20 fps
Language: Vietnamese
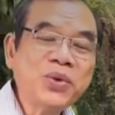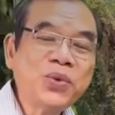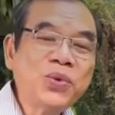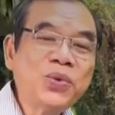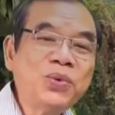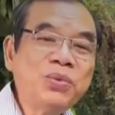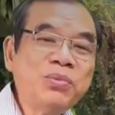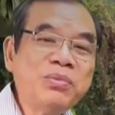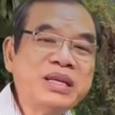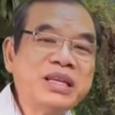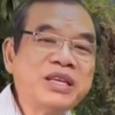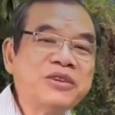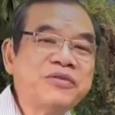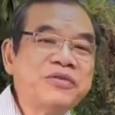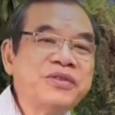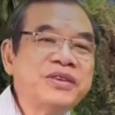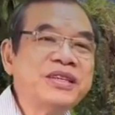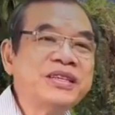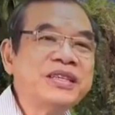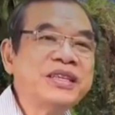Sống làm
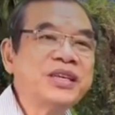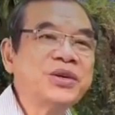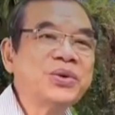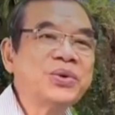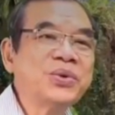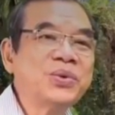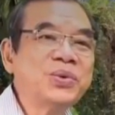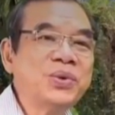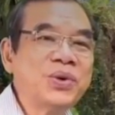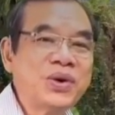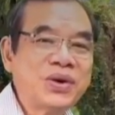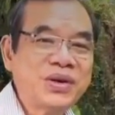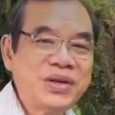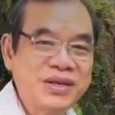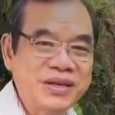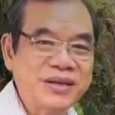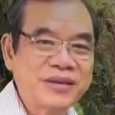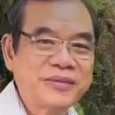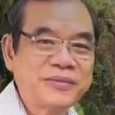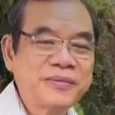sao để khi mình
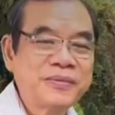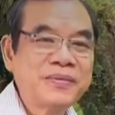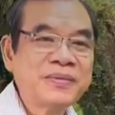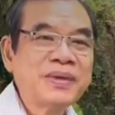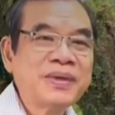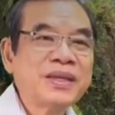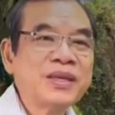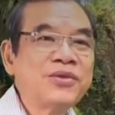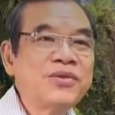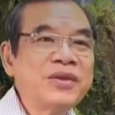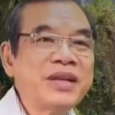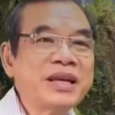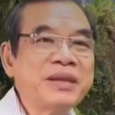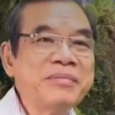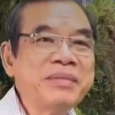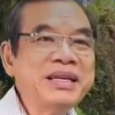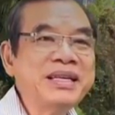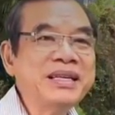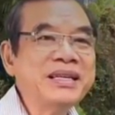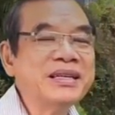sinh ra thì người
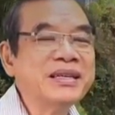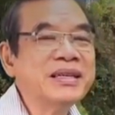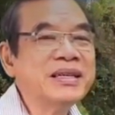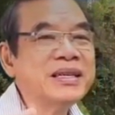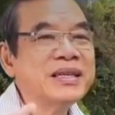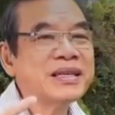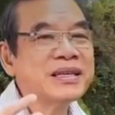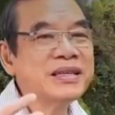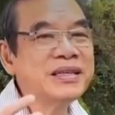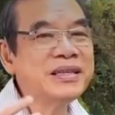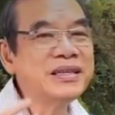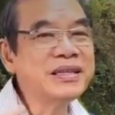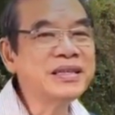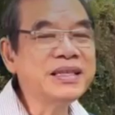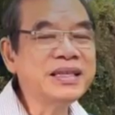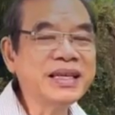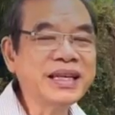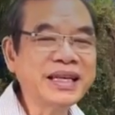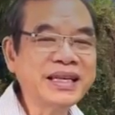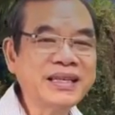khác
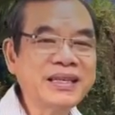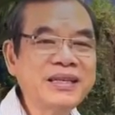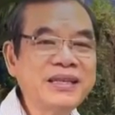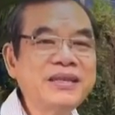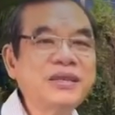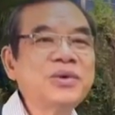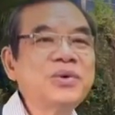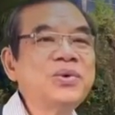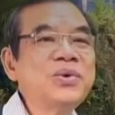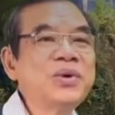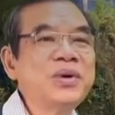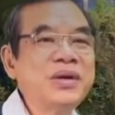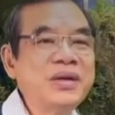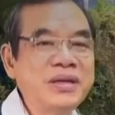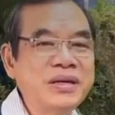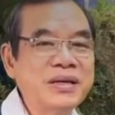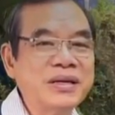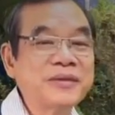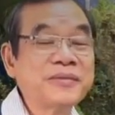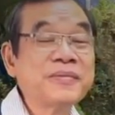vui mừng,
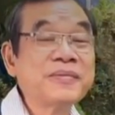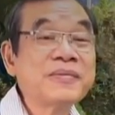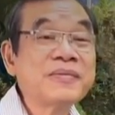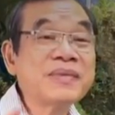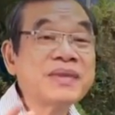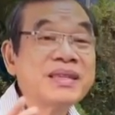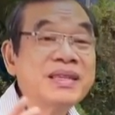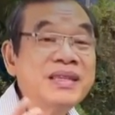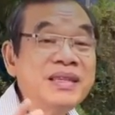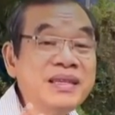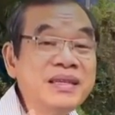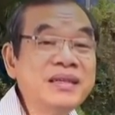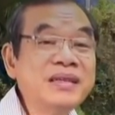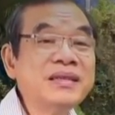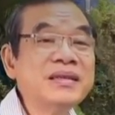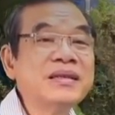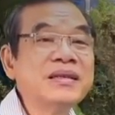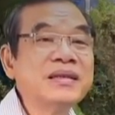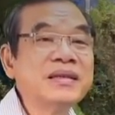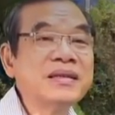và mình ra đi nằm
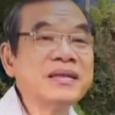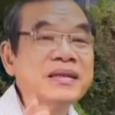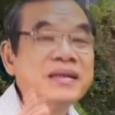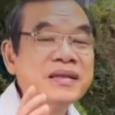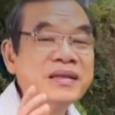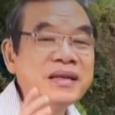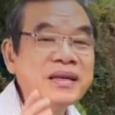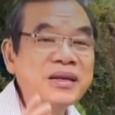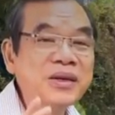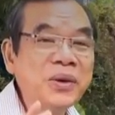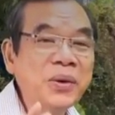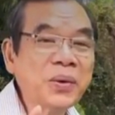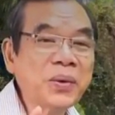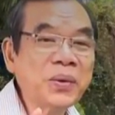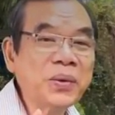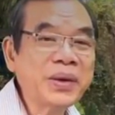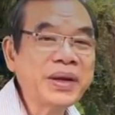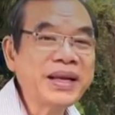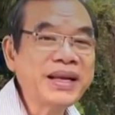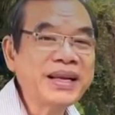xuống thì người khác
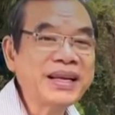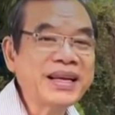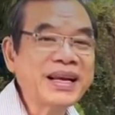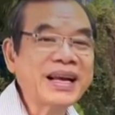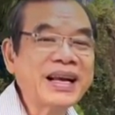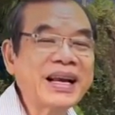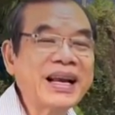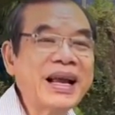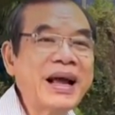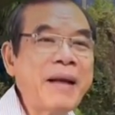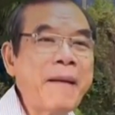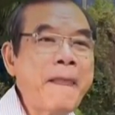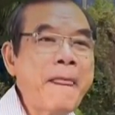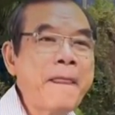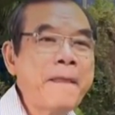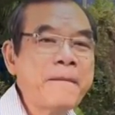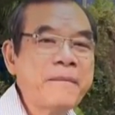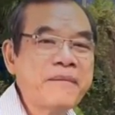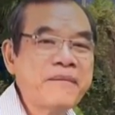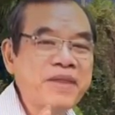khóc.
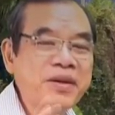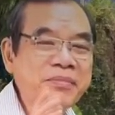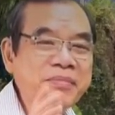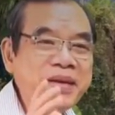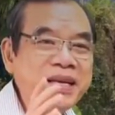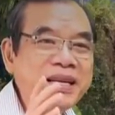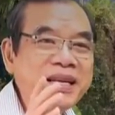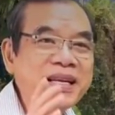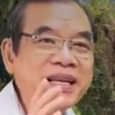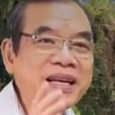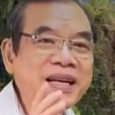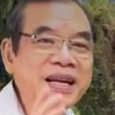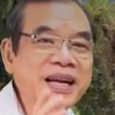Sống như